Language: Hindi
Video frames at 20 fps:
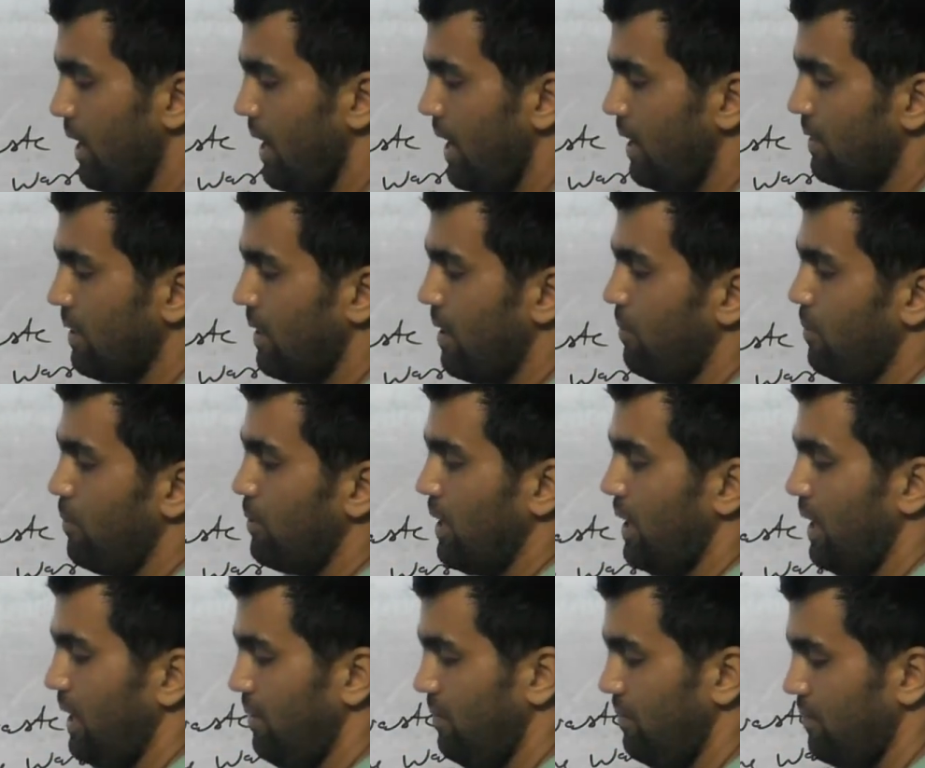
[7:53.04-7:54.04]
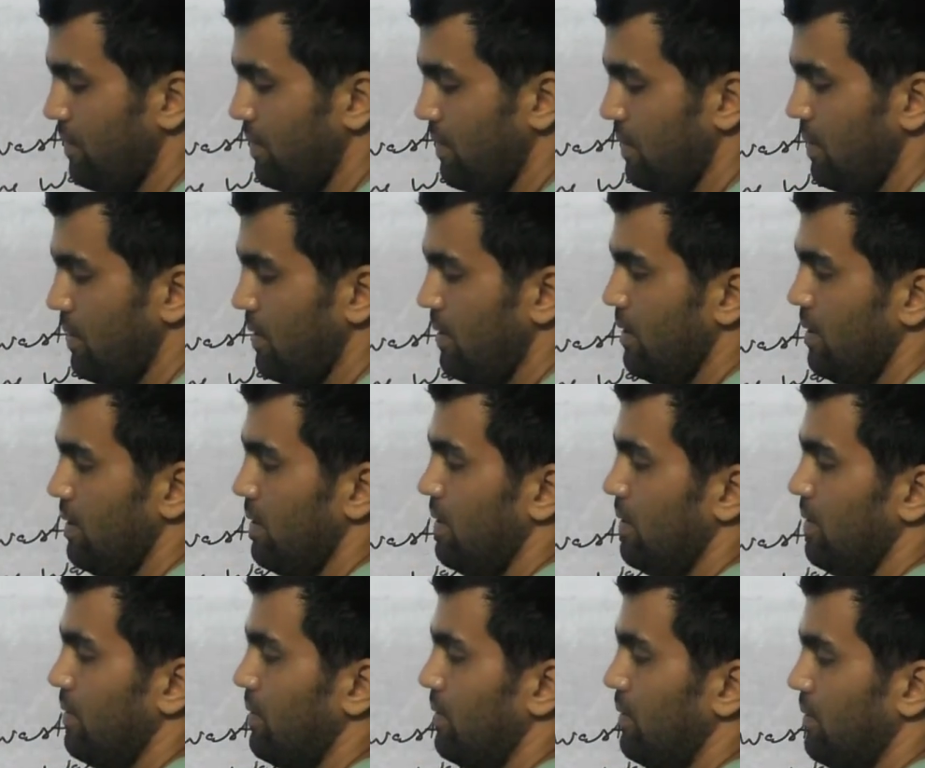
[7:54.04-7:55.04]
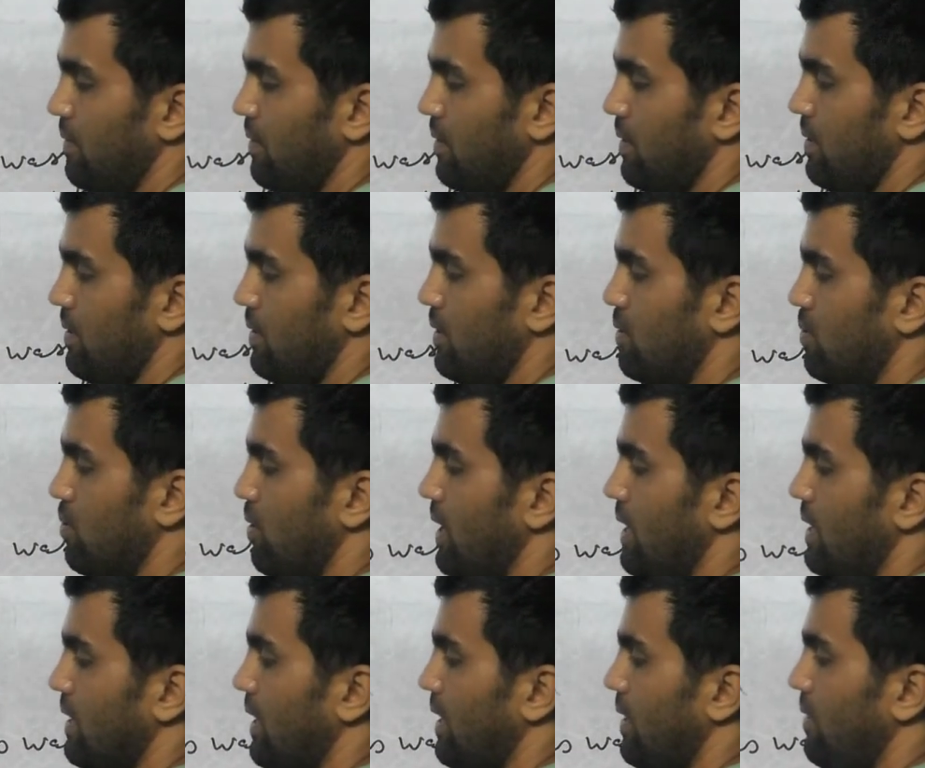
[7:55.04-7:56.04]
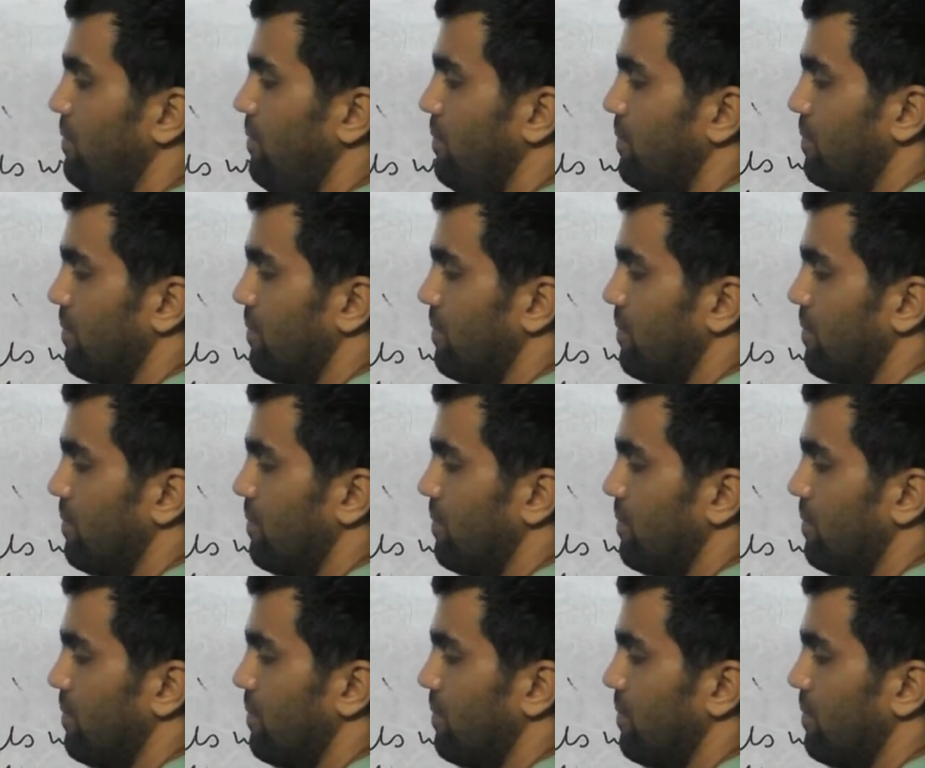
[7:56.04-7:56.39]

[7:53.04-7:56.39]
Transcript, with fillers: एक तरफ होता है जिसको कहते हैं